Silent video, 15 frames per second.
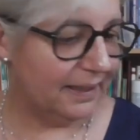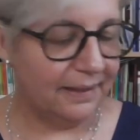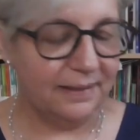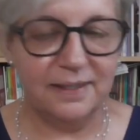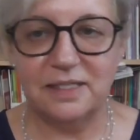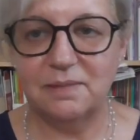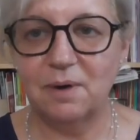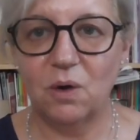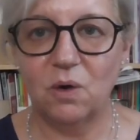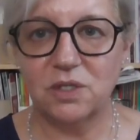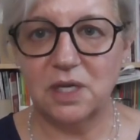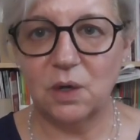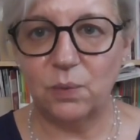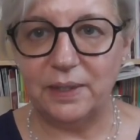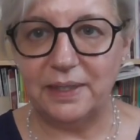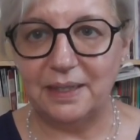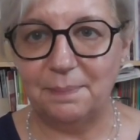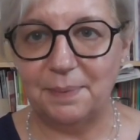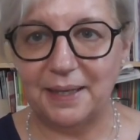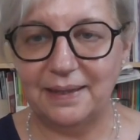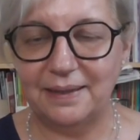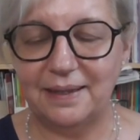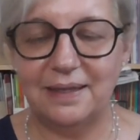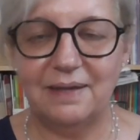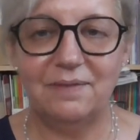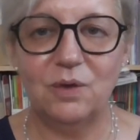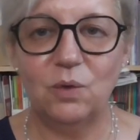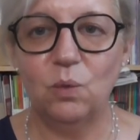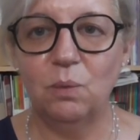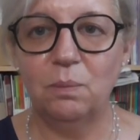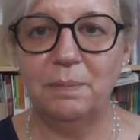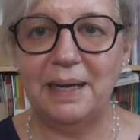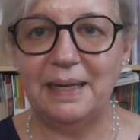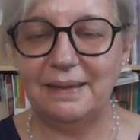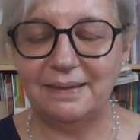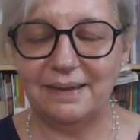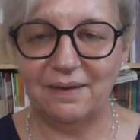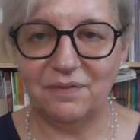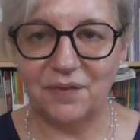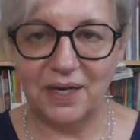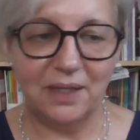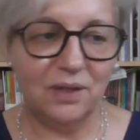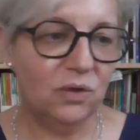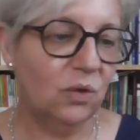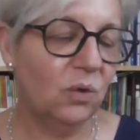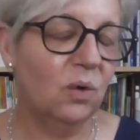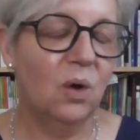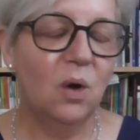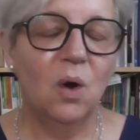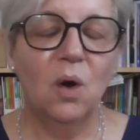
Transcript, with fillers: tantissima cosa quindi prendetevi un bel tè freddo